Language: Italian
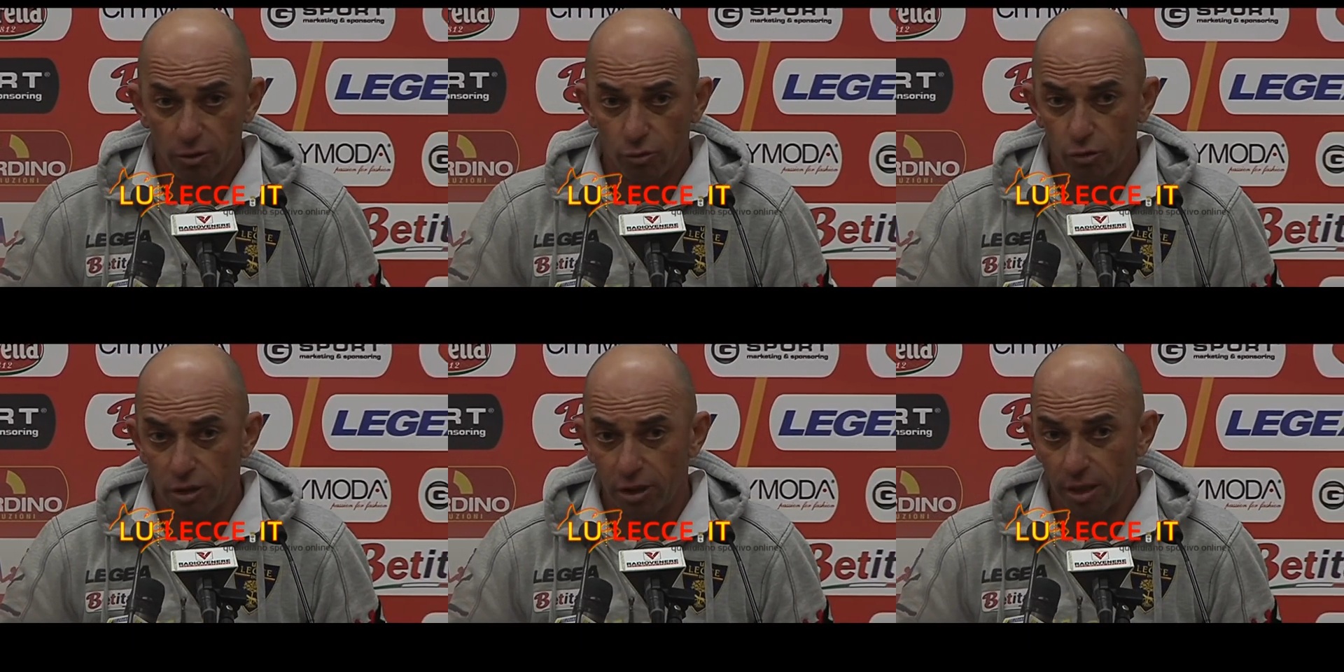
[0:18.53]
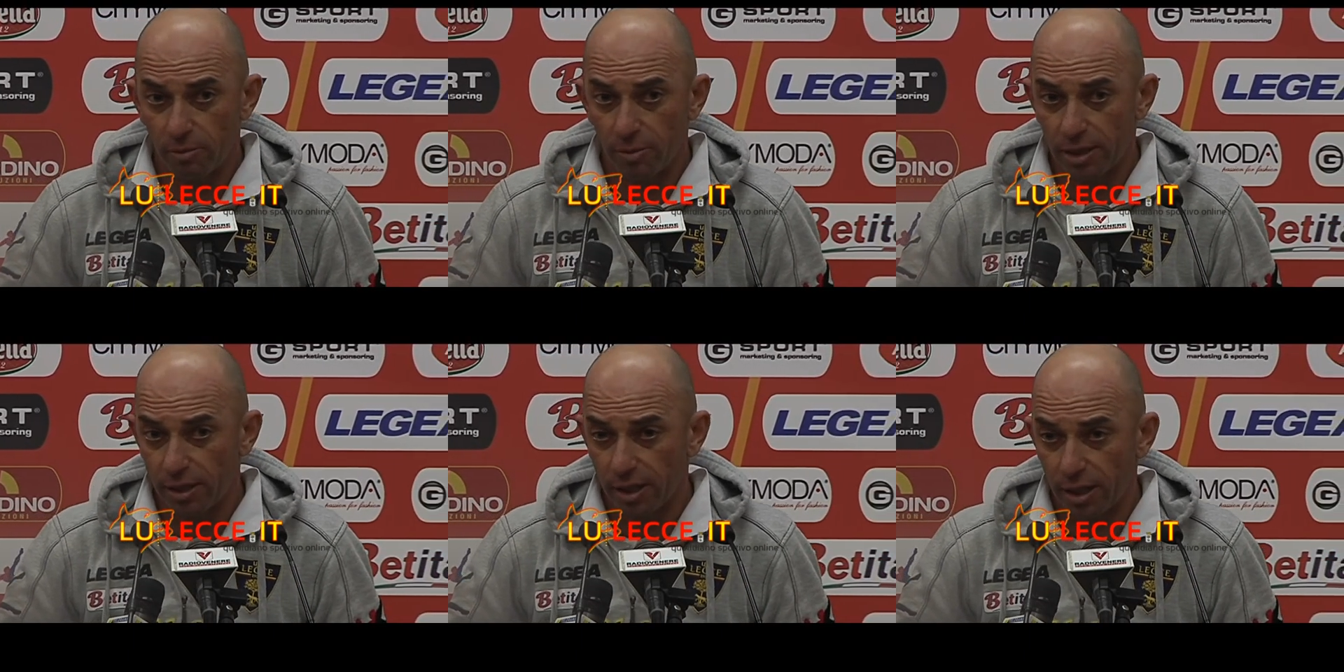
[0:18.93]
riusciti a
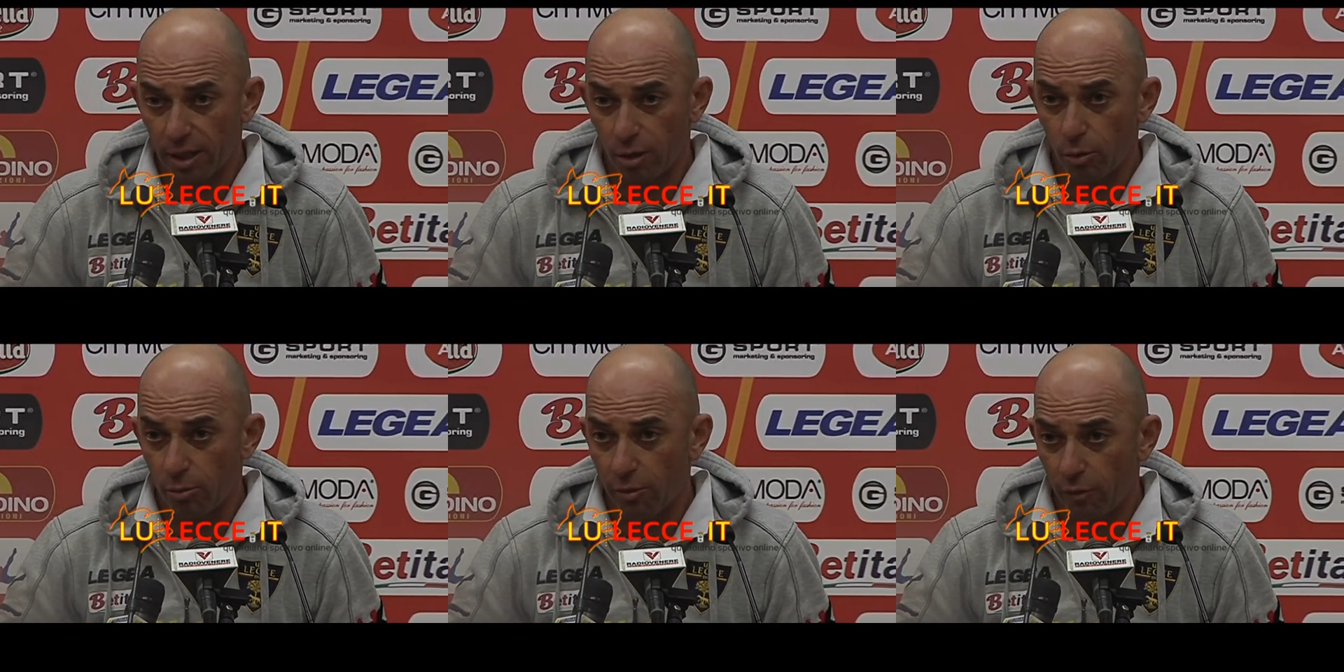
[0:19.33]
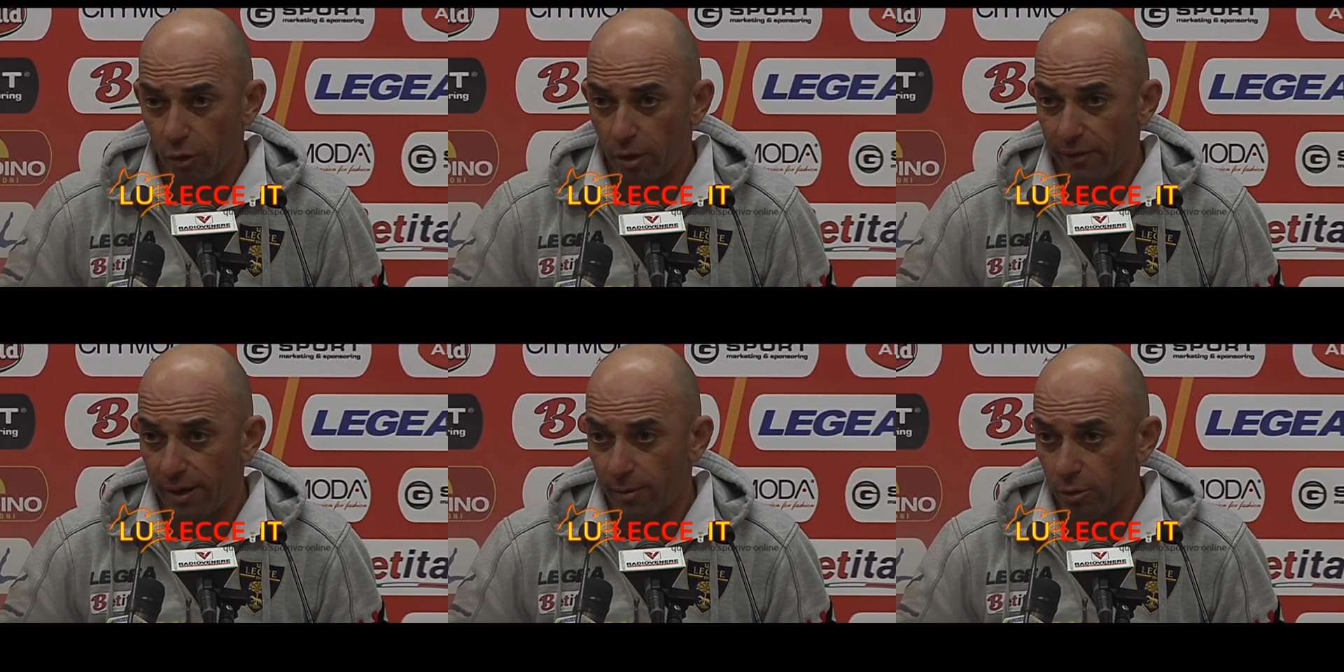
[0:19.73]
metterli come
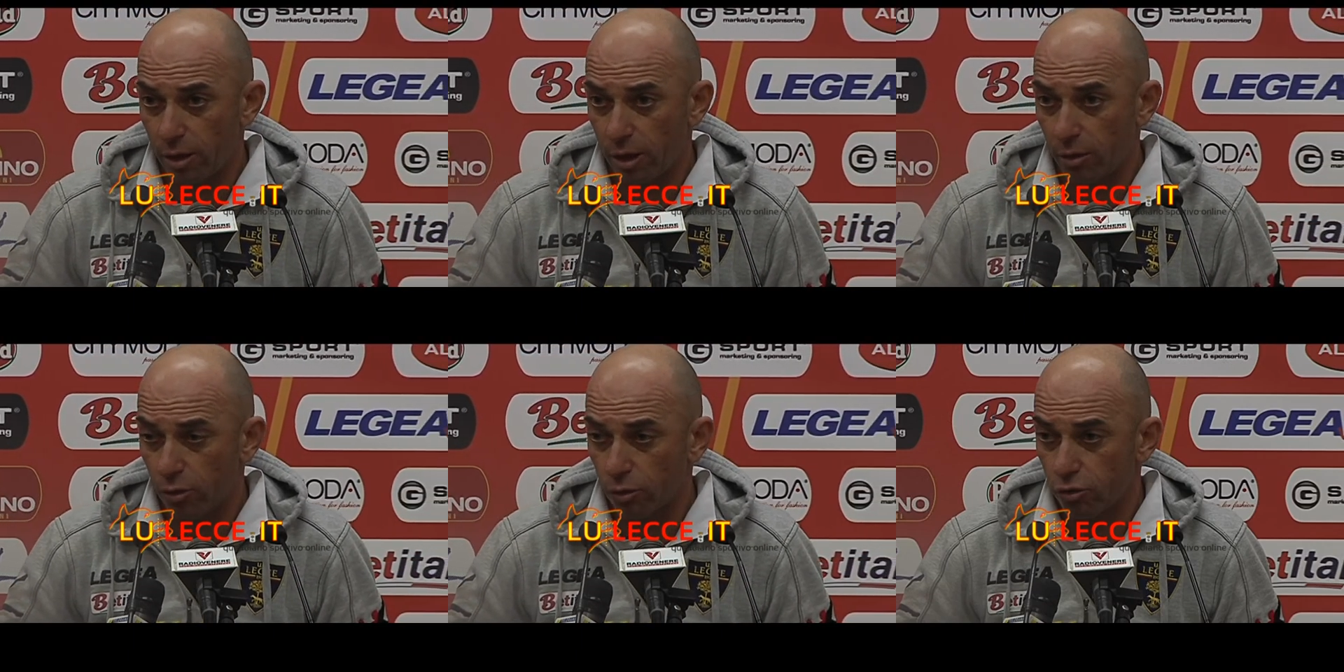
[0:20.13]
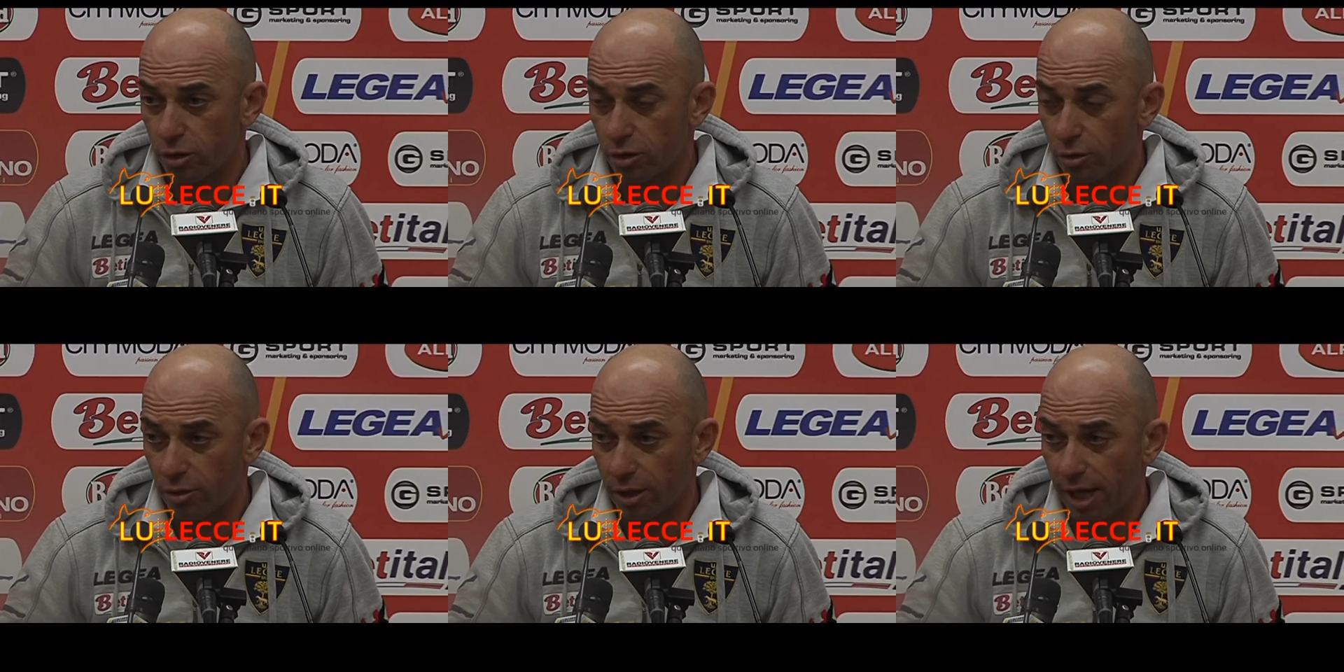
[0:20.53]
volevamo nel loro
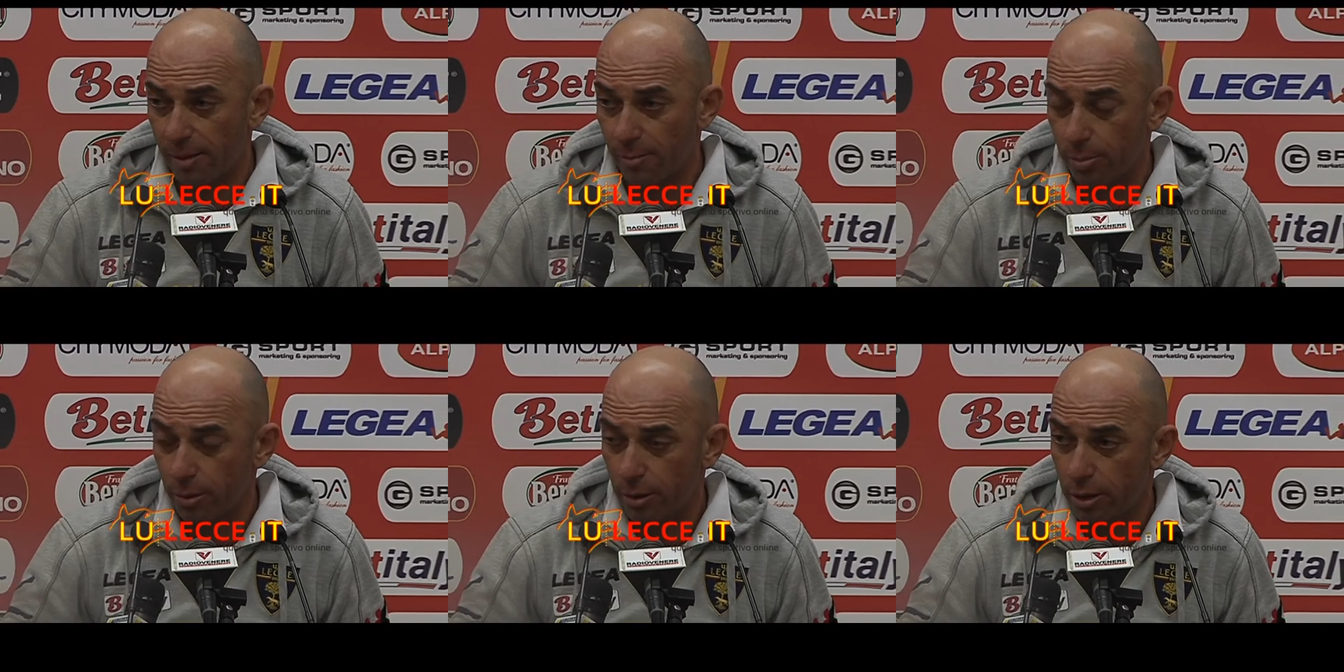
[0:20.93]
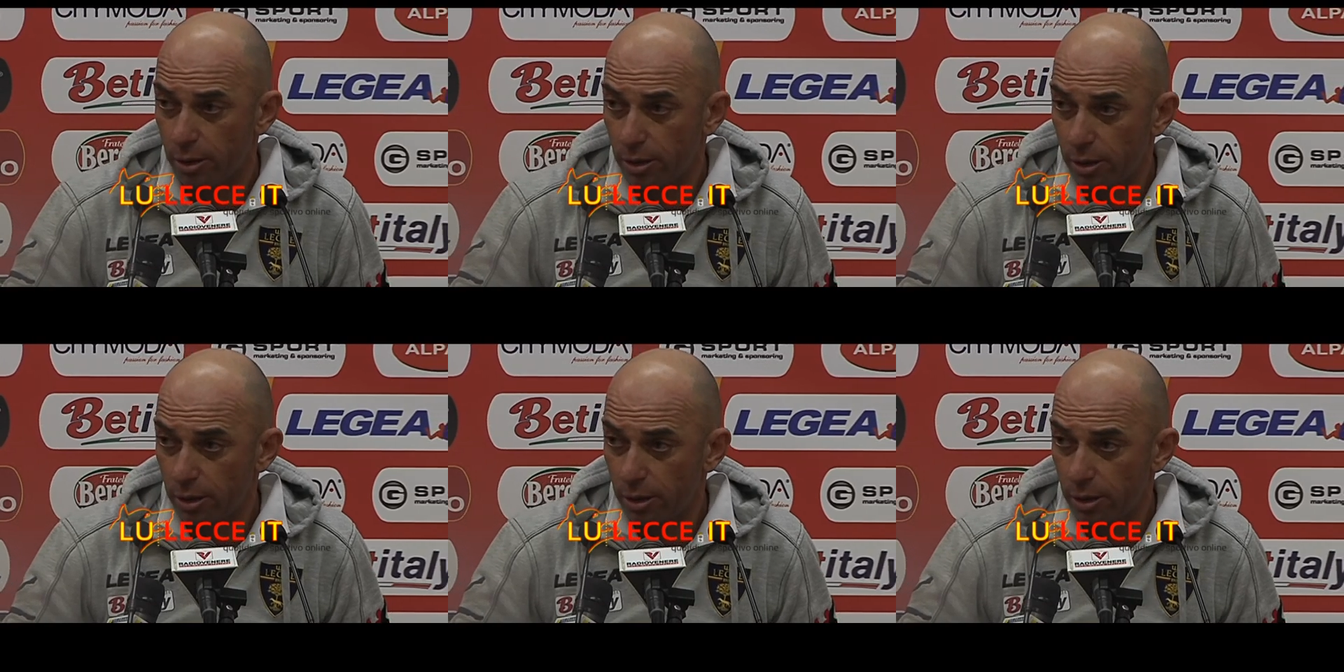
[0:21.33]
centrocampo,